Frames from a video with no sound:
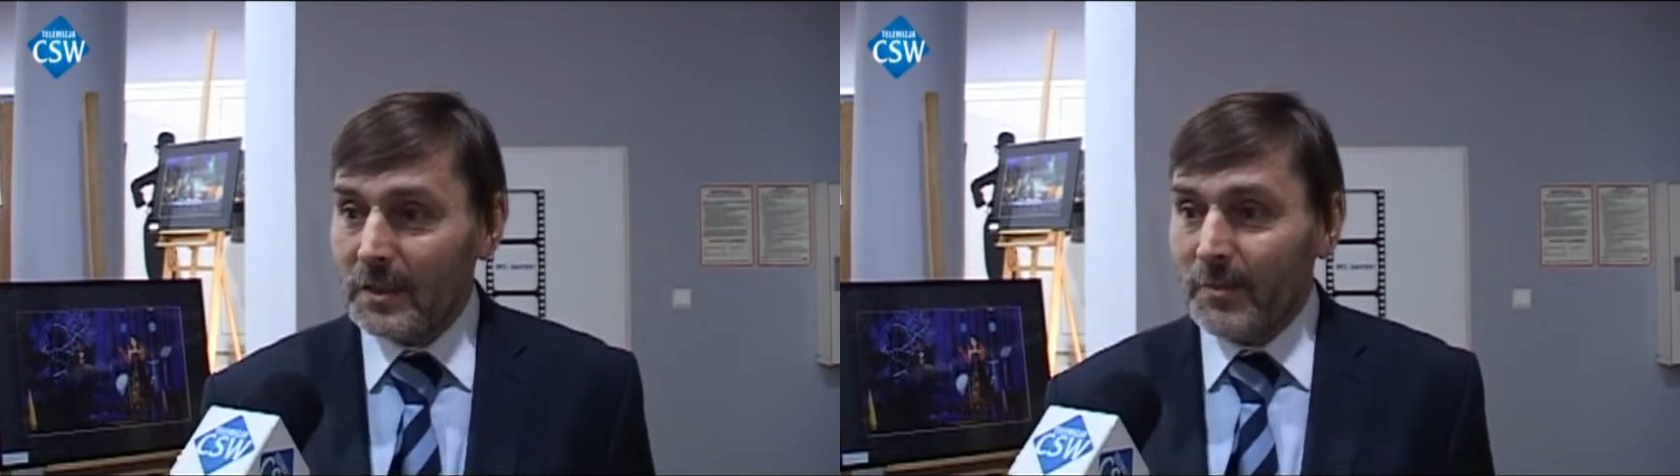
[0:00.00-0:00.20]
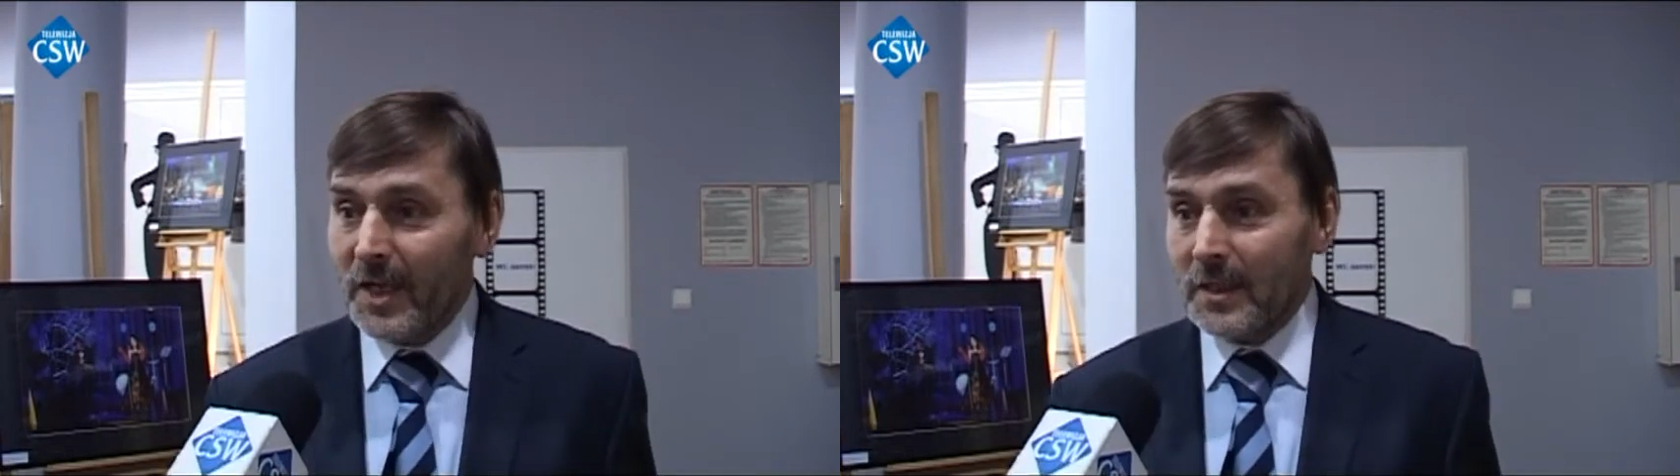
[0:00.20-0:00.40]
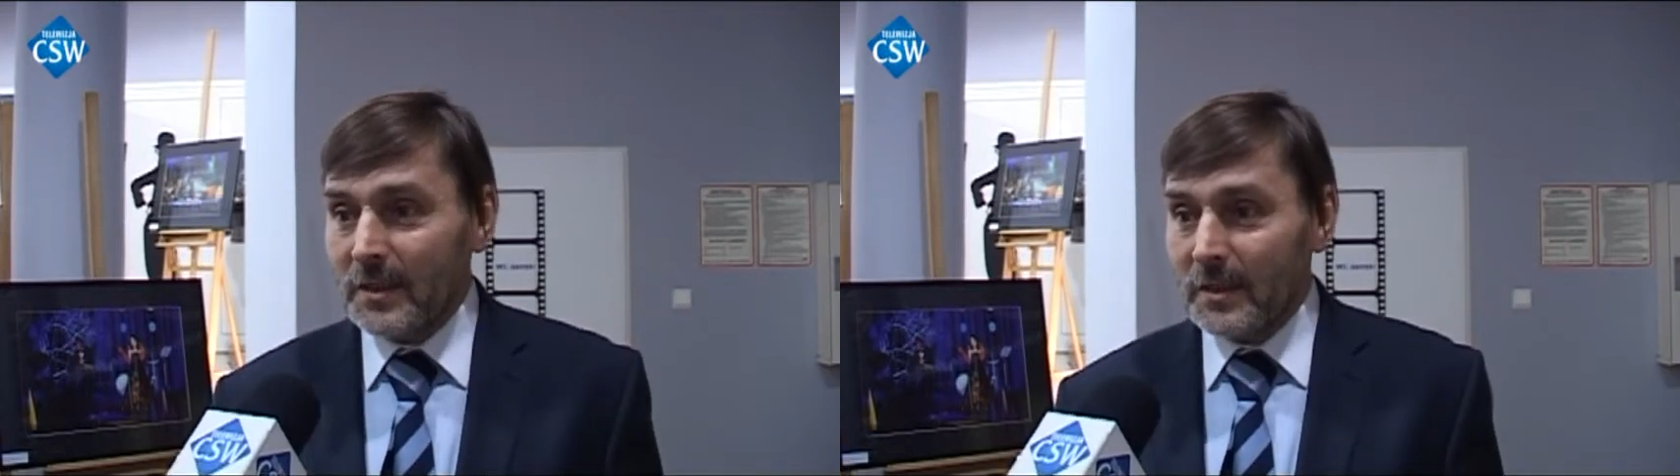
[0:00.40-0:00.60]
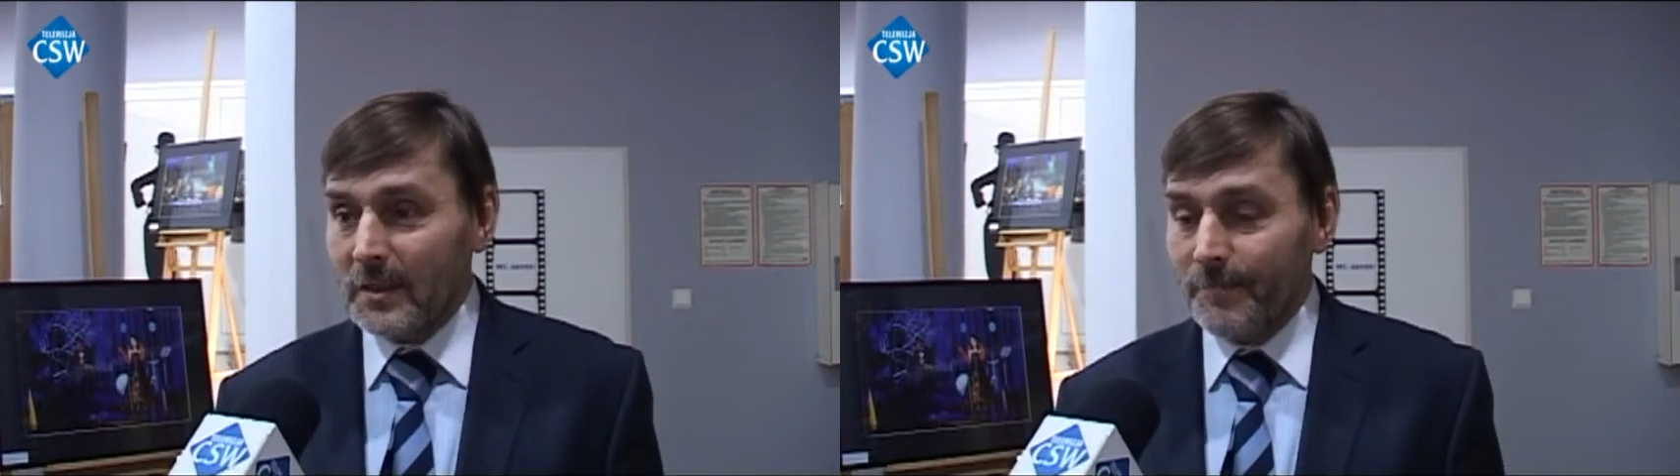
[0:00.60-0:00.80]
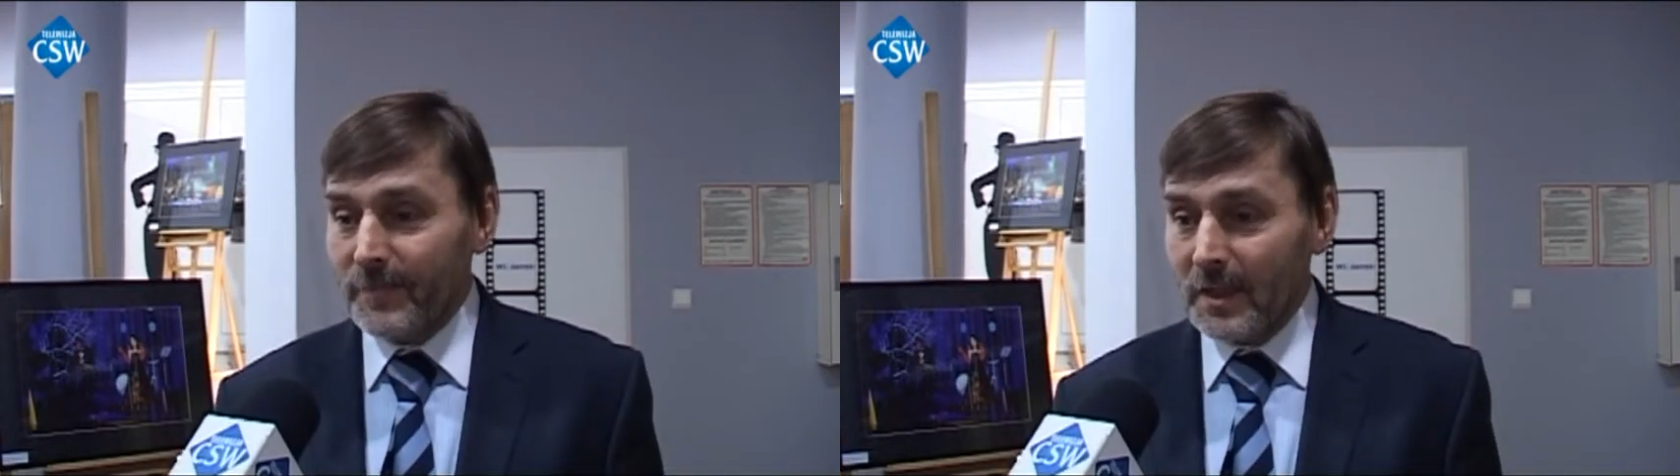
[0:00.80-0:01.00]
te plany
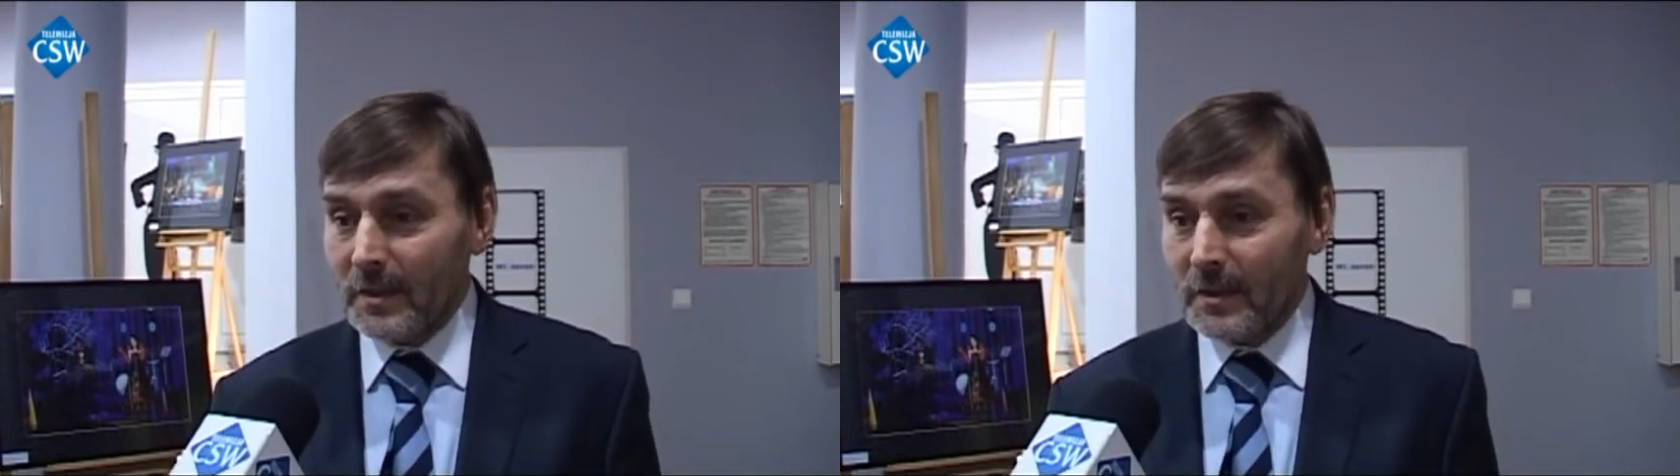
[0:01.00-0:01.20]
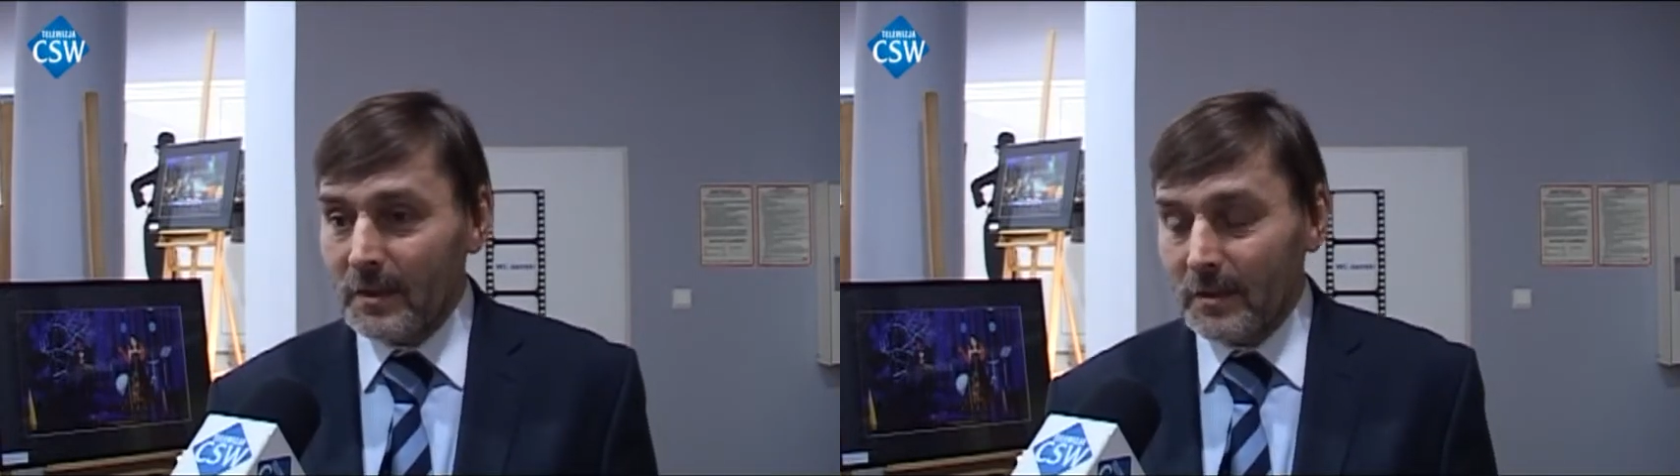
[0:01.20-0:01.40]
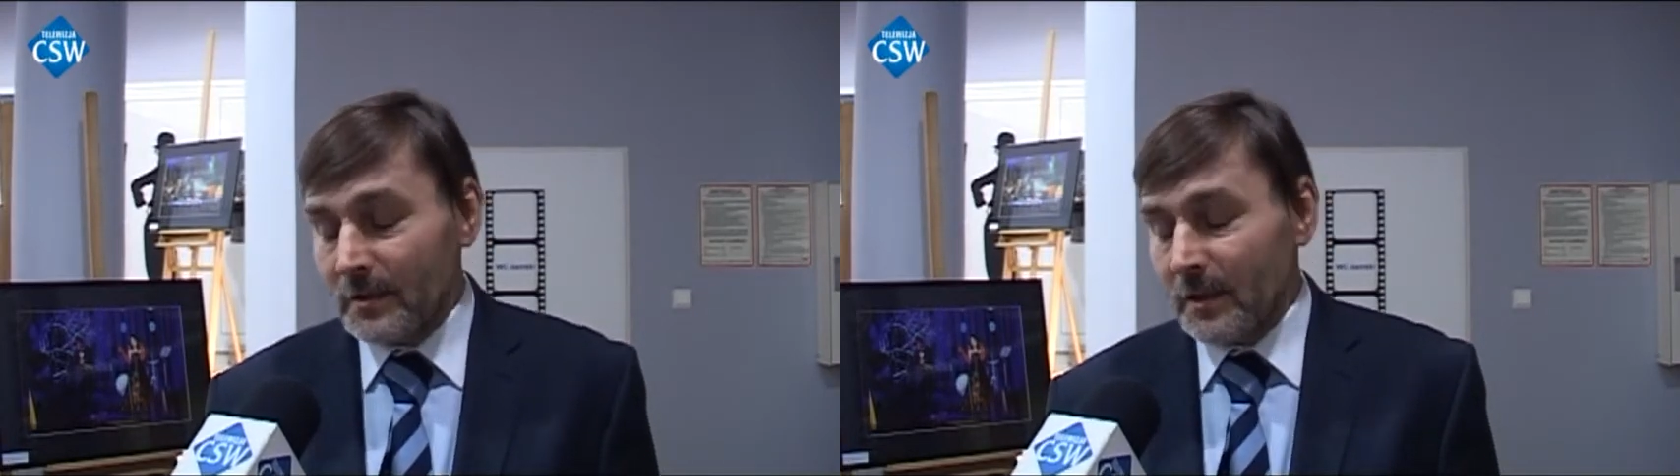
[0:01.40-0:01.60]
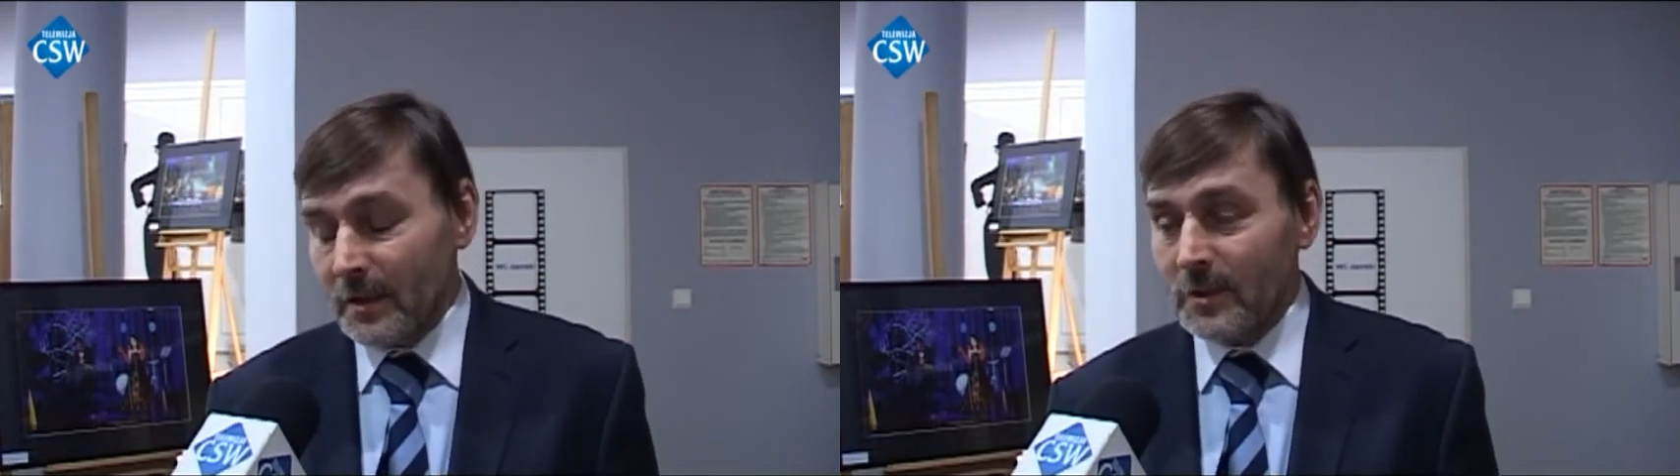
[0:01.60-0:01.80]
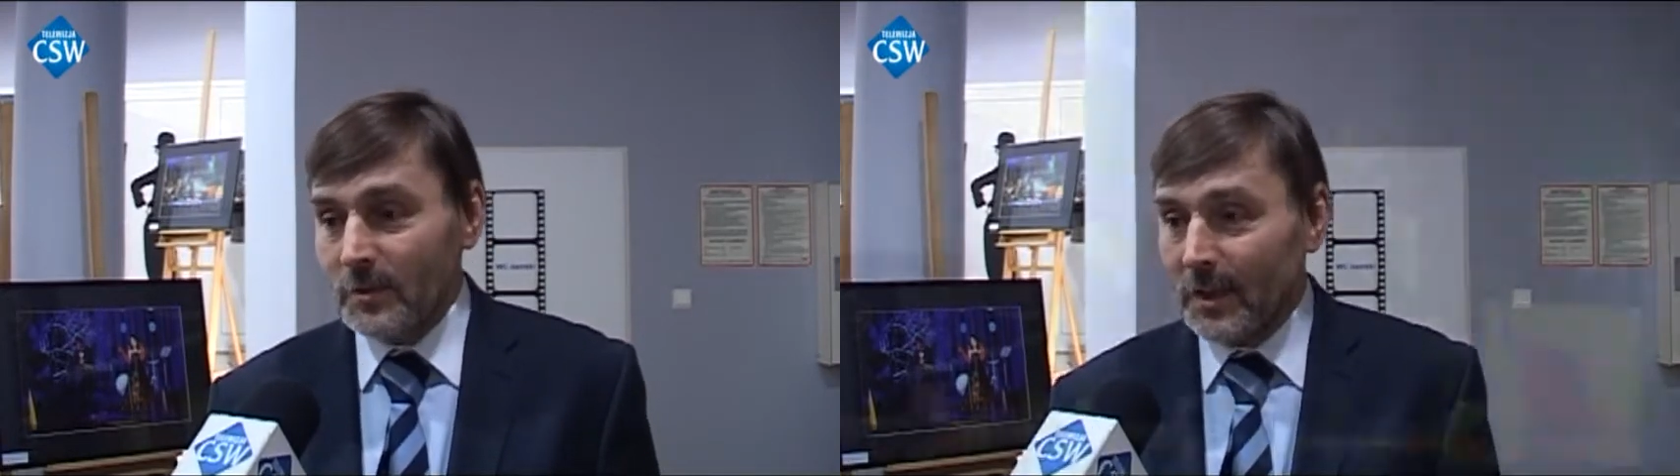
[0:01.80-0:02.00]

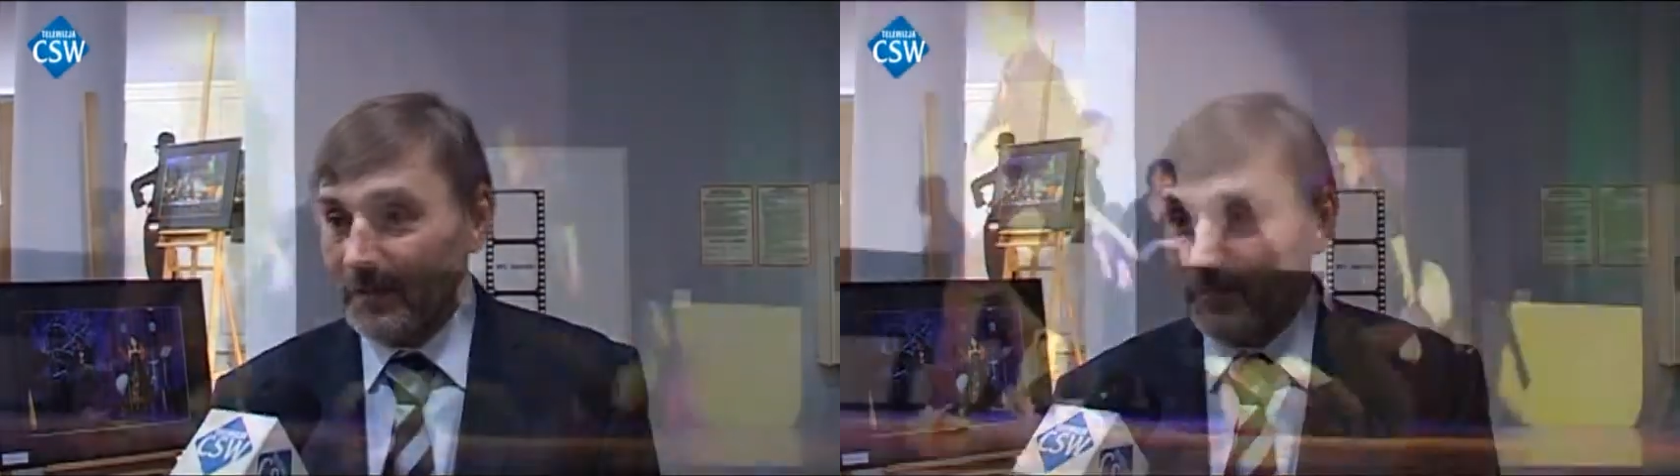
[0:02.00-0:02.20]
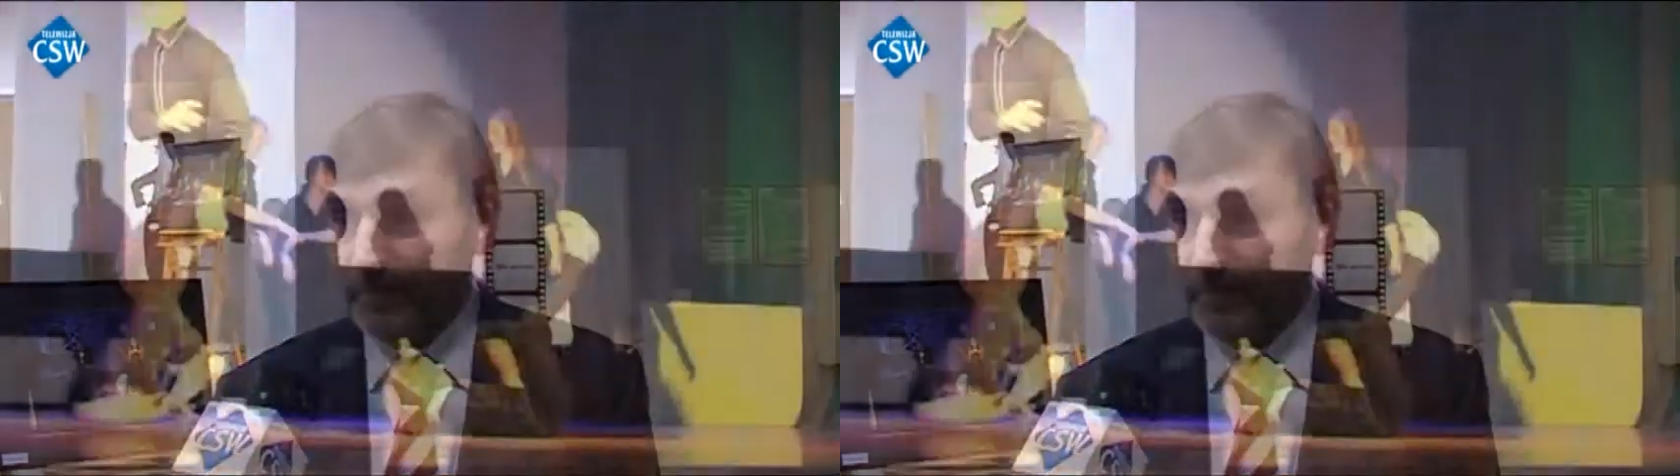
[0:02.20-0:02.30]
zrealizuje.